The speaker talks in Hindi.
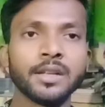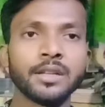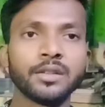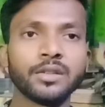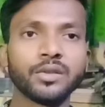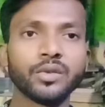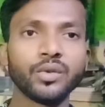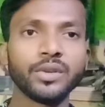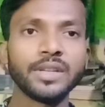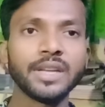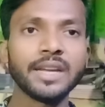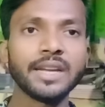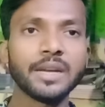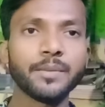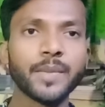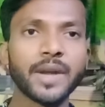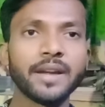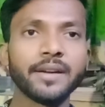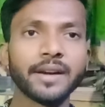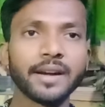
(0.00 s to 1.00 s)
तो ये
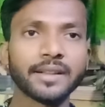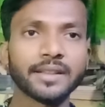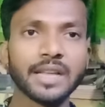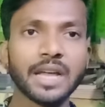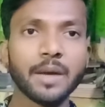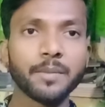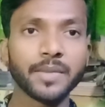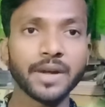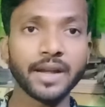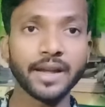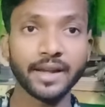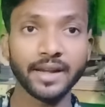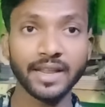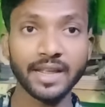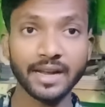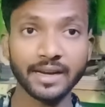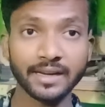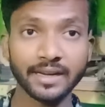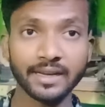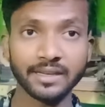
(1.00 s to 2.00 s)
डिपेंड करता है आपका एरिया
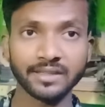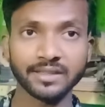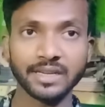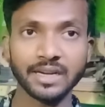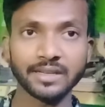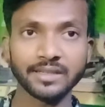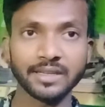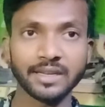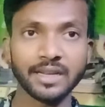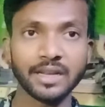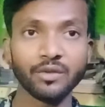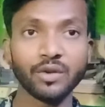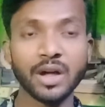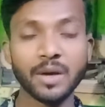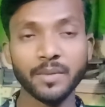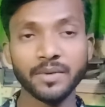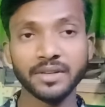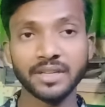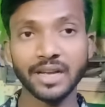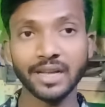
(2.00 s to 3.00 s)
किस तरह से वहाँ पे
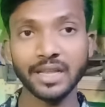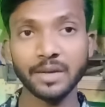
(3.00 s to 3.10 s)
ज़्यादा